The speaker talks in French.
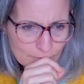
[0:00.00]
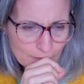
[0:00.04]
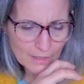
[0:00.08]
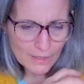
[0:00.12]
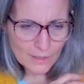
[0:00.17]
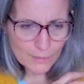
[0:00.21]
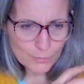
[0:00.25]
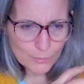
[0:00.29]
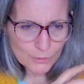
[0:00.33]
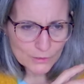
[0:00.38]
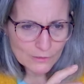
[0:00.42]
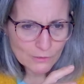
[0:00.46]

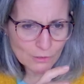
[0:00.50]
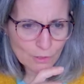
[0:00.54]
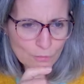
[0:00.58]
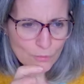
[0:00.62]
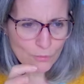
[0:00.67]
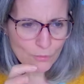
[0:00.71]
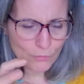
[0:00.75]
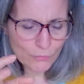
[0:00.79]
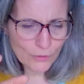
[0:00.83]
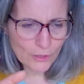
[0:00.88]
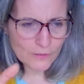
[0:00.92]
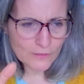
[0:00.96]
Peut-être que
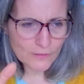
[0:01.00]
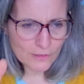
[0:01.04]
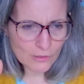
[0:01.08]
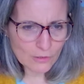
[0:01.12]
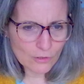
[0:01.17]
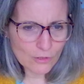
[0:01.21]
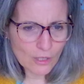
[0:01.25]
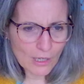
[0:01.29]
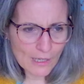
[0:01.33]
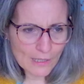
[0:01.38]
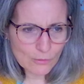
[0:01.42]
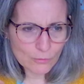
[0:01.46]
vous vous forcez
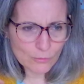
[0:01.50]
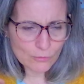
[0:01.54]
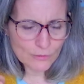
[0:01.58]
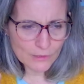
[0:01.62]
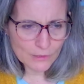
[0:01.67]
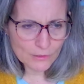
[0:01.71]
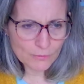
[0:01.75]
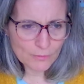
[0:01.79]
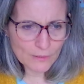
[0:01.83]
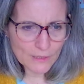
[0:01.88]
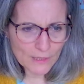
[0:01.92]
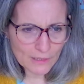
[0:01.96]
encore à
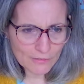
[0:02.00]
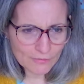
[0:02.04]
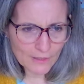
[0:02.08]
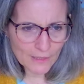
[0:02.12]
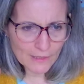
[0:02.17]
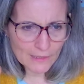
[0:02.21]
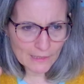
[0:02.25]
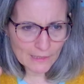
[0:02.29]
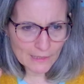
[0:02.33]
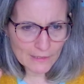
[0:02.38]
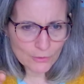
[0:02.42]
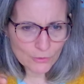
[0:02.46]
continuer à
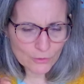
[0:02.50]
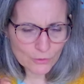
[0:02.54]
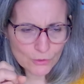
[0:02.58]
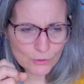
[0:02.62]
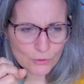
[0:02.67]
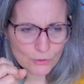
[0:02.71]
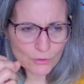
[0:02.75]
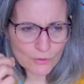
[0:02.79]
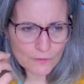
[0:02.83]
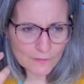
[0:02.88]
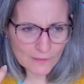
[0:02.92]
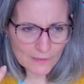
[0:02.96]
faire quelque
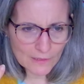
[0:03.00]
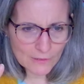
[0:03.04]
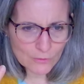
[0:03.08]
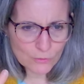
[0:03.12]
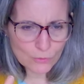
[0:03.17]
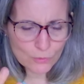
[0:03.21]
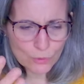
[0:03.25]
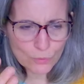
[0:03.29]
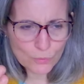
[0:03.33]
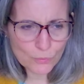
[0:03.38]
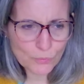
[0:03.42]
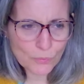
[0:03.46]
chose et du
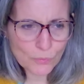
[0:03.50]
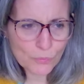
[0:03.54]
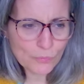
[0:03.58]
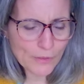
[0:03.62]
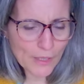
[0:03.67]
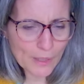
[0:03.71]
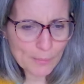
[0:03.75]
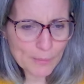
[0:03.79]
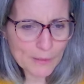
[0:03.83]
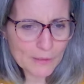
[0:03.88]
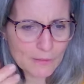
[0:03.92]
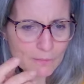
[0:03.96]
coup vous
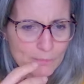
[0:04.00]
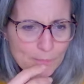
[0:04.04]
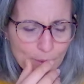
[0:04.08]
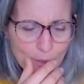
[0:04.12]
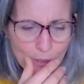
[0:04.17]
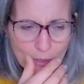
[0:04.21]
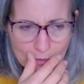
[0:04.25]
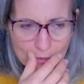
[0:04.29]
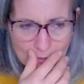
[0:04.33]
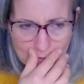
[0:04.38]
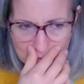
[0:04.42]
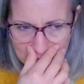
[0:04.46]
fermez une
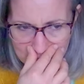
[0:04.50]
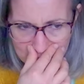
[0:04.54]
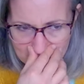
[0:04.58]
porte.